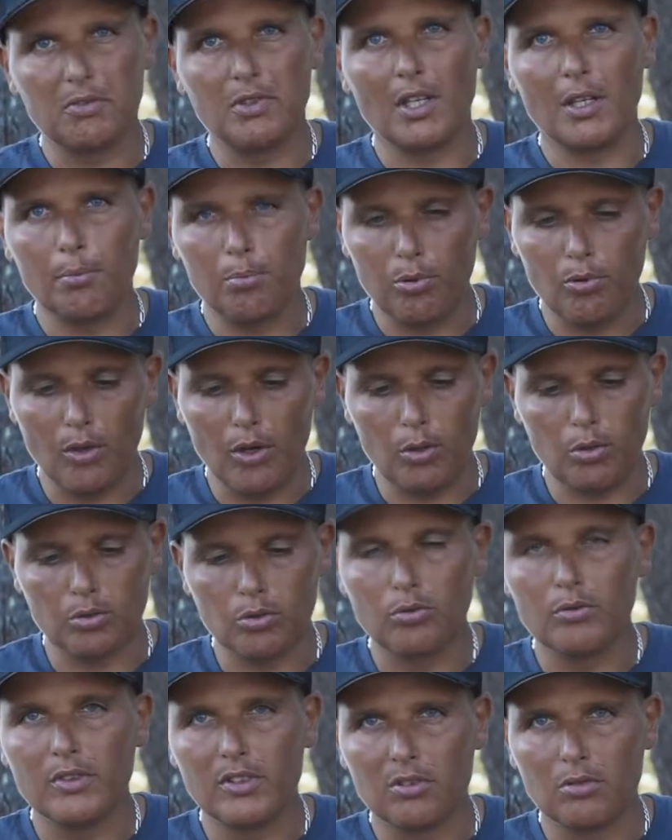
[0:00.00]
que vous allez pouvoir
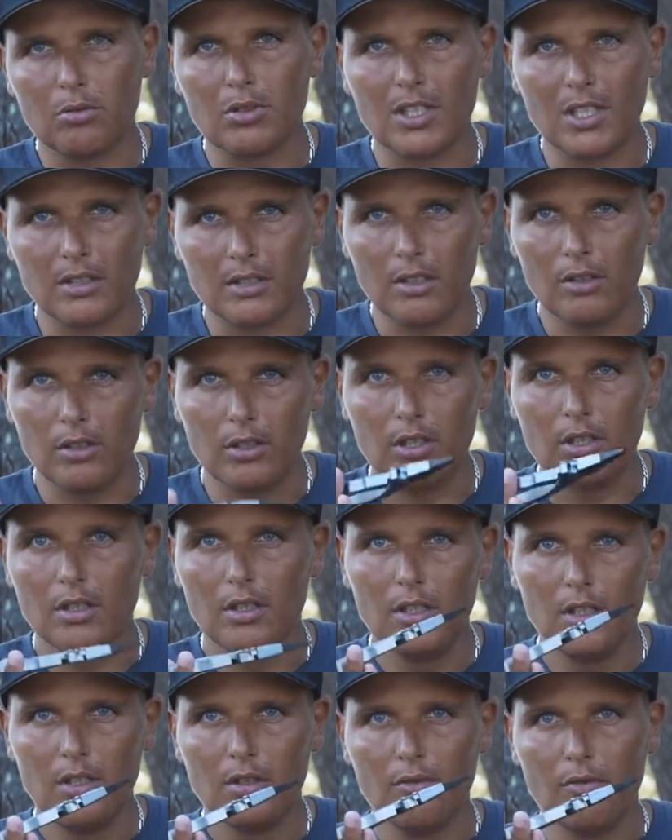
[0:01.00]
retrouver sous le catalogue
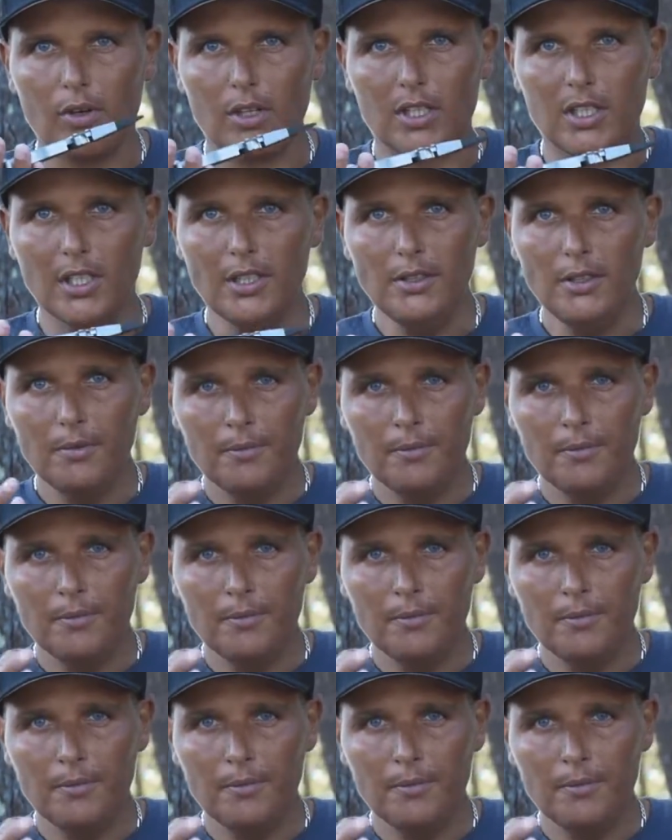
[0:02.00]
Volcan.